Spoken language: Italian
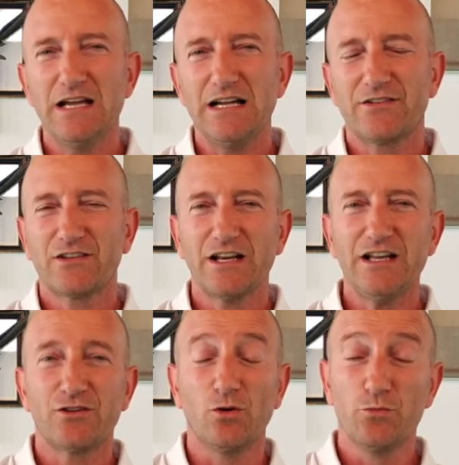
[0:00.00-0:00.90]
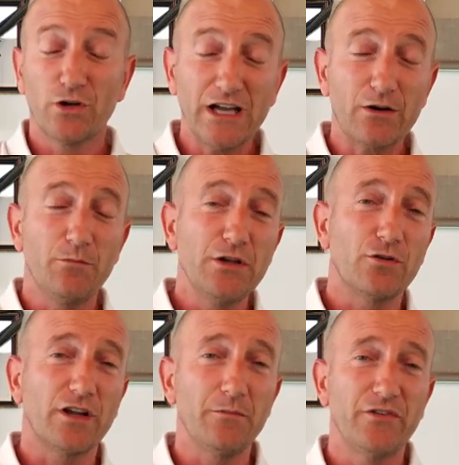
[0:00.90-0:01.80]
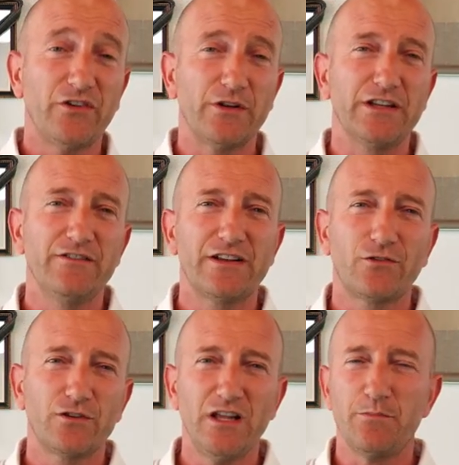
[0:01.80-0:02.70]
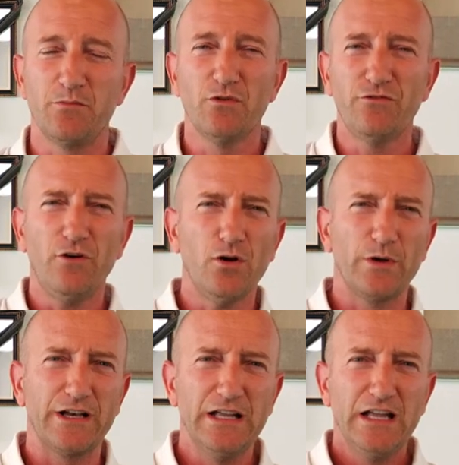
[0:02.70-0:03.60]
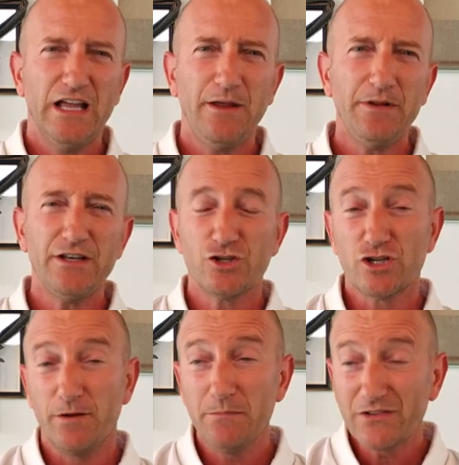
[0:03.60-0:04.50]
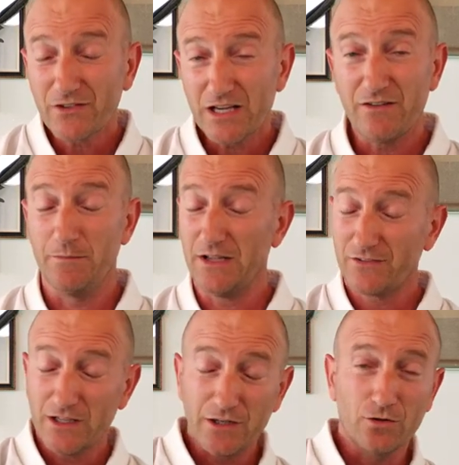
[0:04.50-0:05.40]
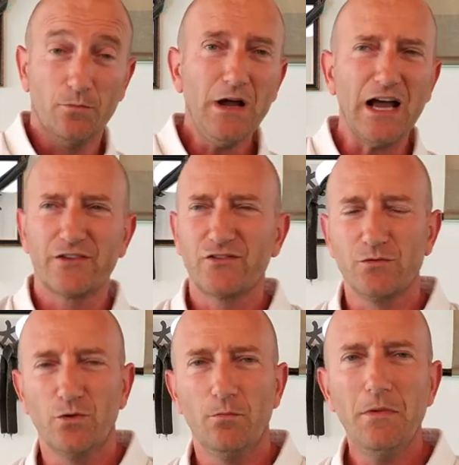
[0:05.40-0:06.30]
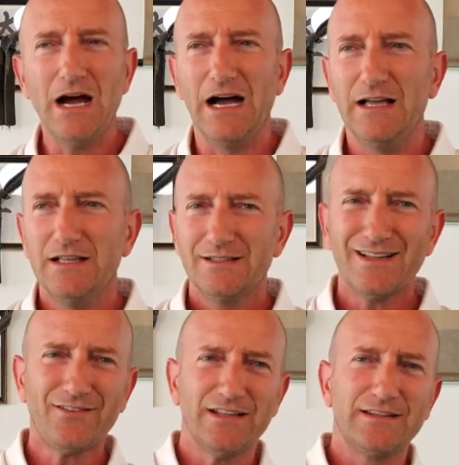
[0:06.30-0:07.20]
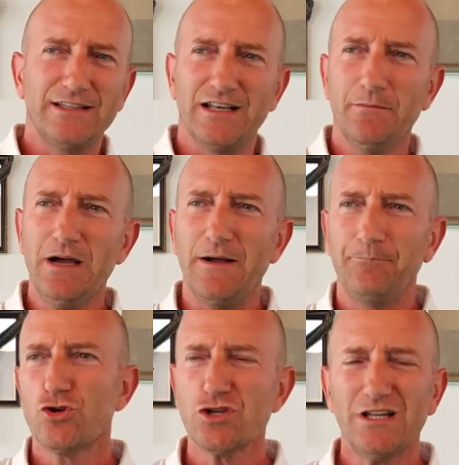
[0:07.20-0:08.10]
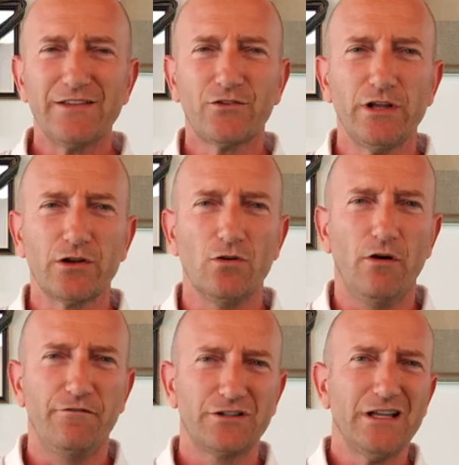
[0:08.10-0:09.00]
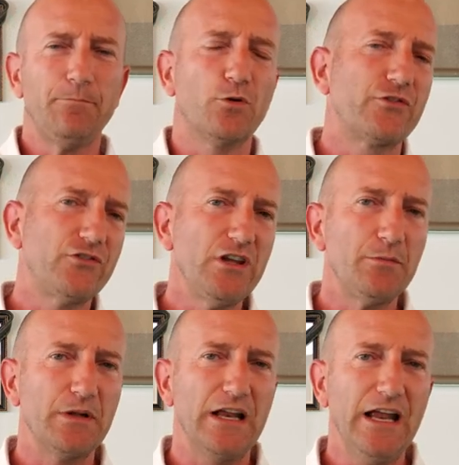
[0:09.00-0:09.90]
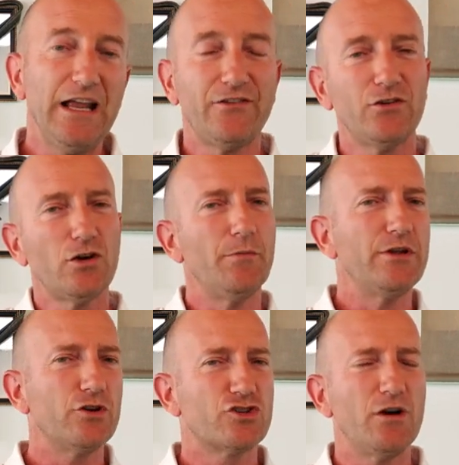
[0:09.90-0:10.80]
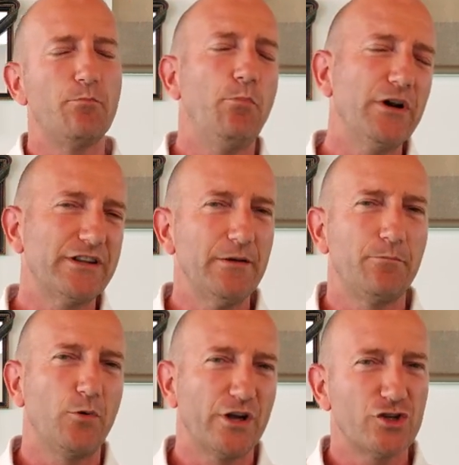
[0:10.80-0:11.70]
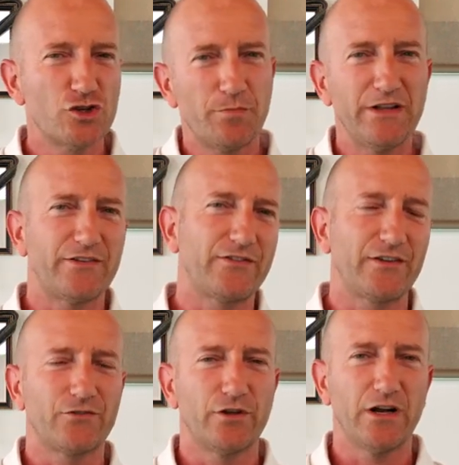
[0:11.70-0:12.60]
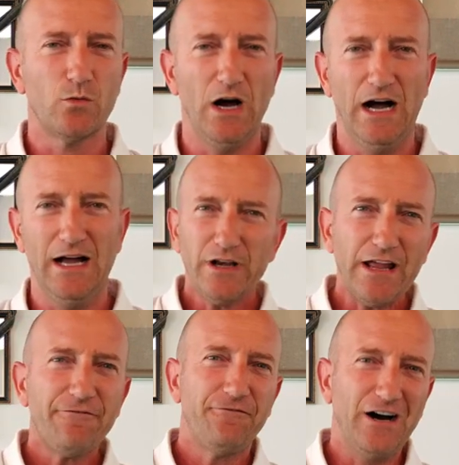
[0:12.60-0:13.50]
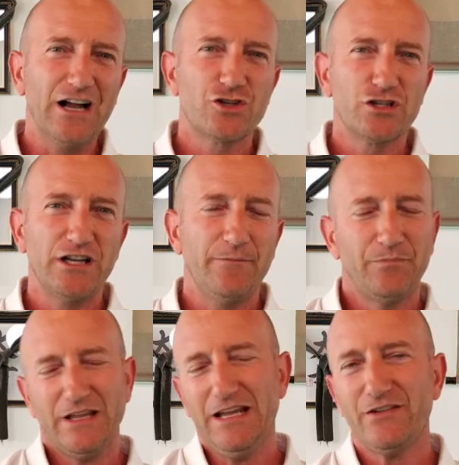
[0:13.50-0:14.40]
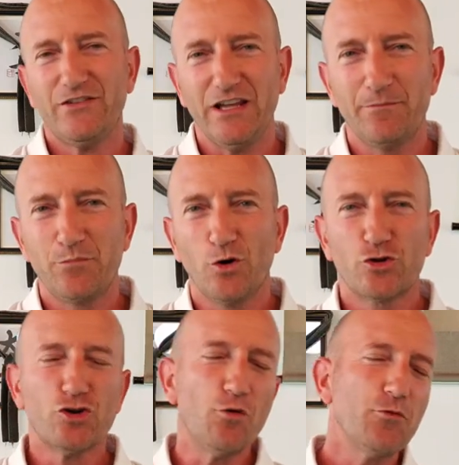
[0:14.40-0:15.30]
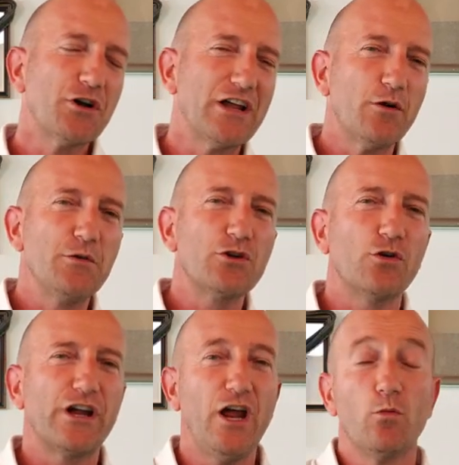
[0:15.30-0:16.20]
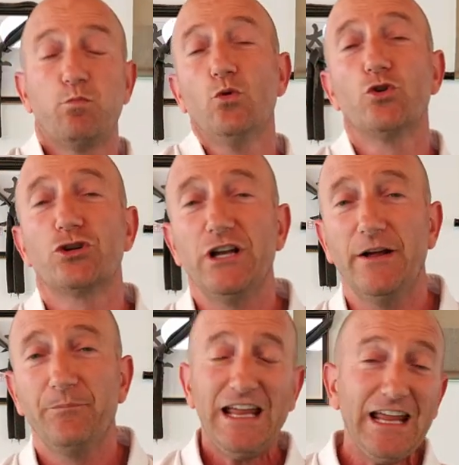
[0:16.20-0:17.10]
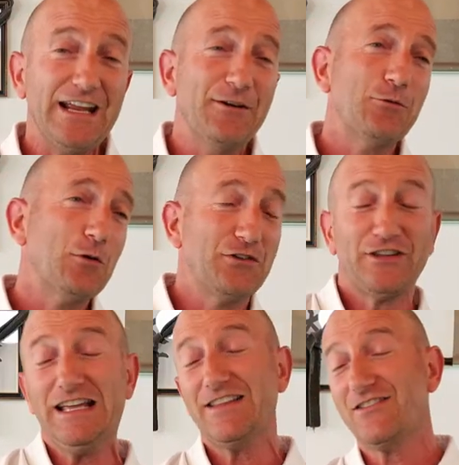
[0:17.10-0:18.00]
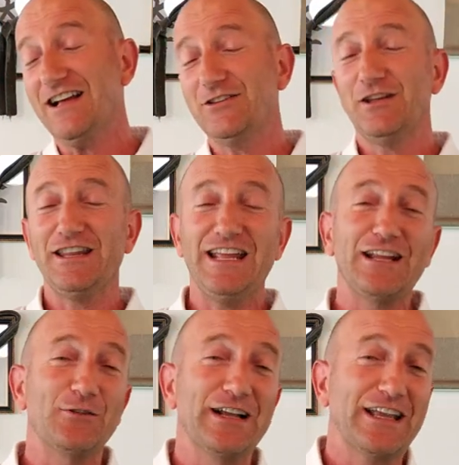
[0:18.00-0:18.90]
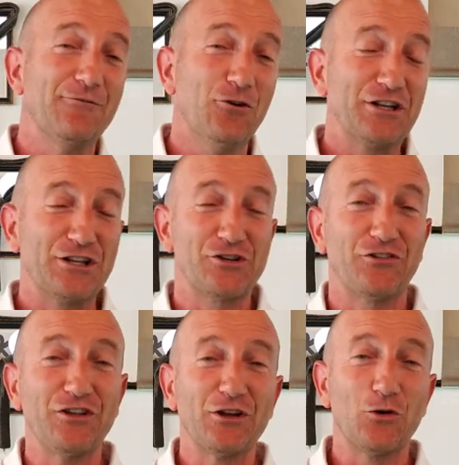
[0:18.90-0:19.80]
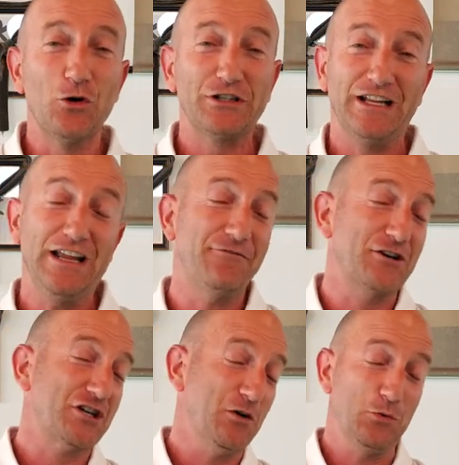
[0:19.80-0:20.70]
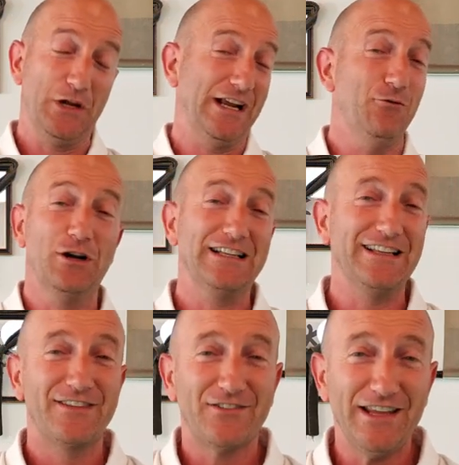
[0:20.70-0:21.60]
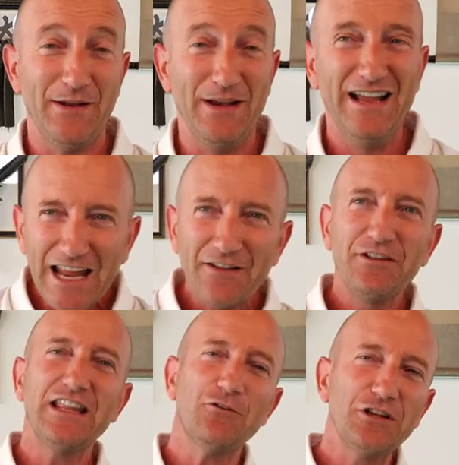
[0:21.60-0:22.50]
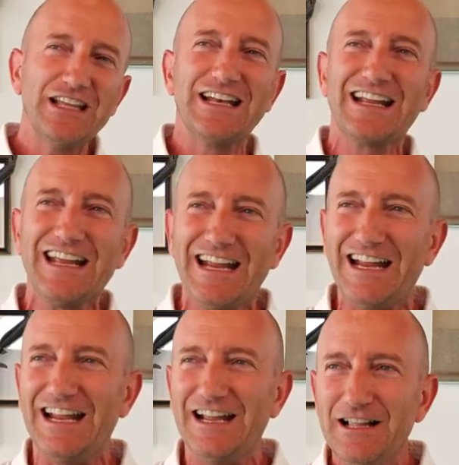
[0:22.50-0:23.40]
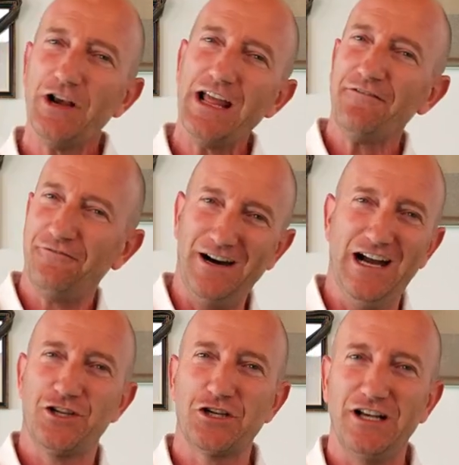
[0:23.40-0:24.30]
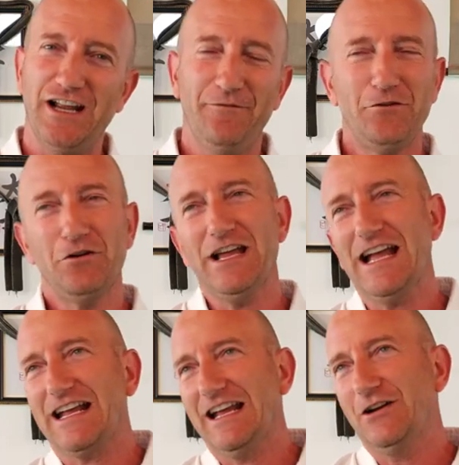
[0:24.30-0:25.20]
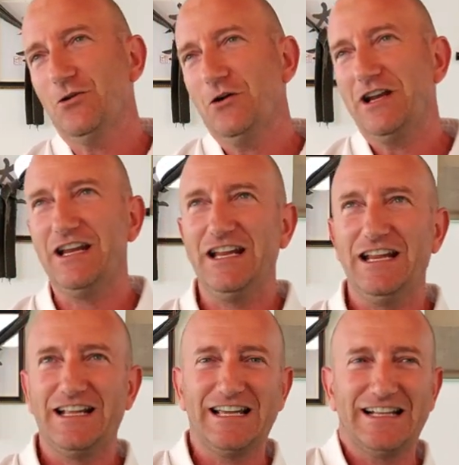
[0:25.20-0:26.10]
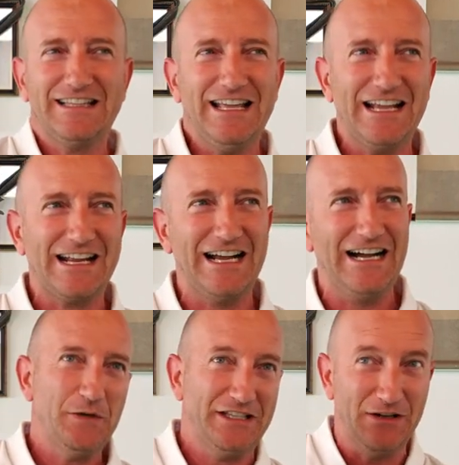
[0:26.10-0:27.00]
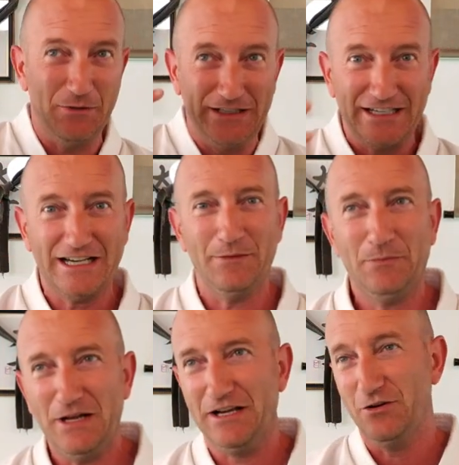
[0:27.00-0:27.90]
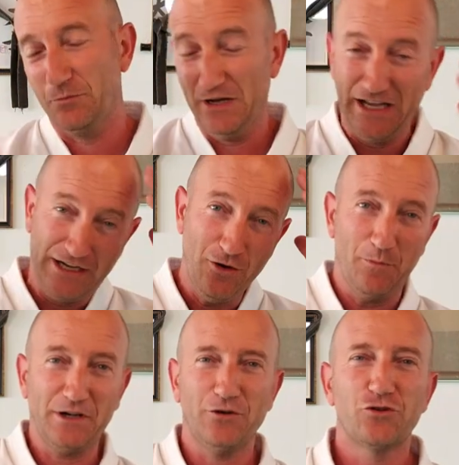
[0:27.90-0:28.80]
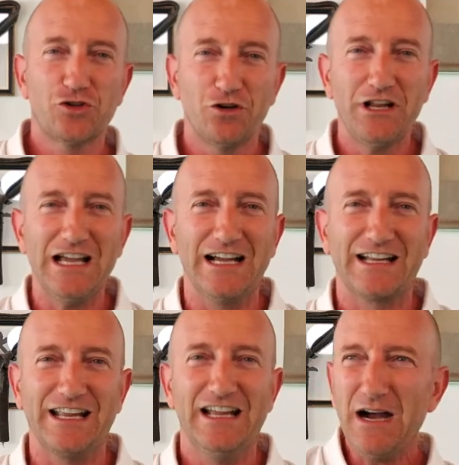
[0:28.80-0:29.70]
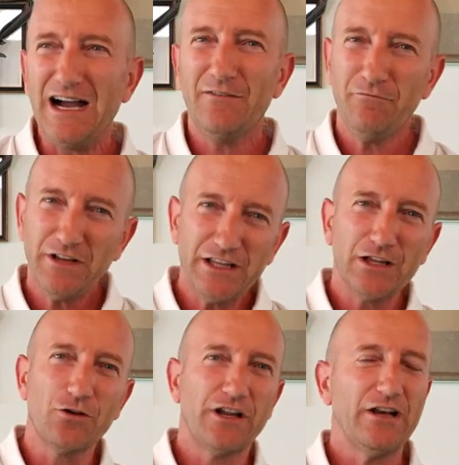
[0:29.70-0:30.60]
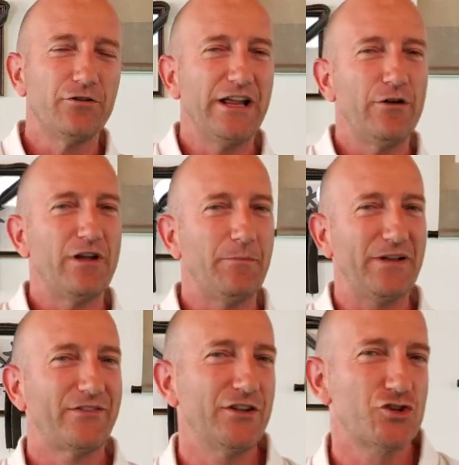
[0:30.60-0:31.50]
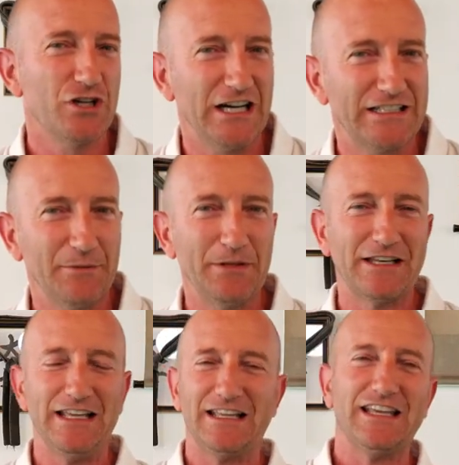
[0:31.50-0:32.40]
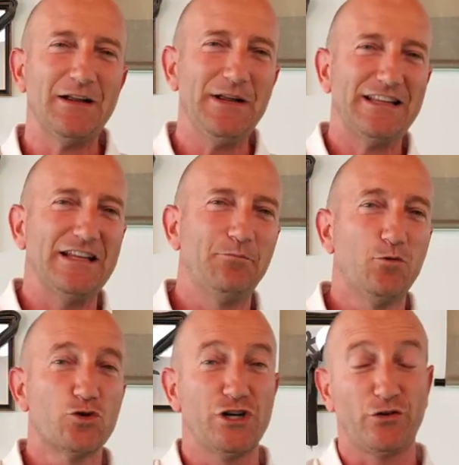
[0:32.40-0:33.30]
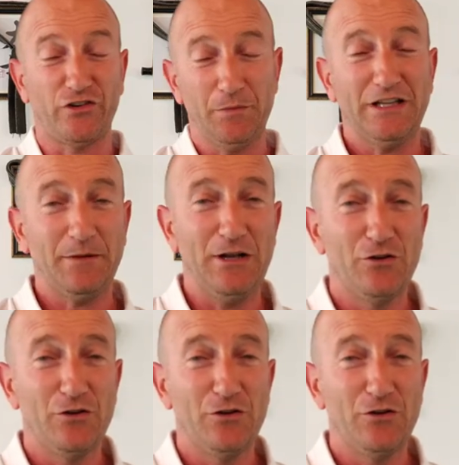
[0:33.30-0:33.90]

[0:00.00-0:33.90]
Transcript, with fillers: mi ha scritto un mio caro amico che mi segue da diverso tempo, il mio follower, e mi dice, mi scrive, mi ha scritto, Massimo, ma, da sentire, ma uscire dalla zona di comfort è possibile? E siccome io già un po' di tempo che ci penso a questa storia qua, non è facile. Esempio, ho un mio caro amico che è un pugile e scherzando e ridendo qualche volta ci si incontra e facciamo due cavolate insieme e vi devo dire che non è facile non è che noi karateka ci mettiamo mai tra i capelli io Mari no perché non ce l'ho neanche ma vi dico che non è una passeggiata perché chiaramente il pugile lo saprete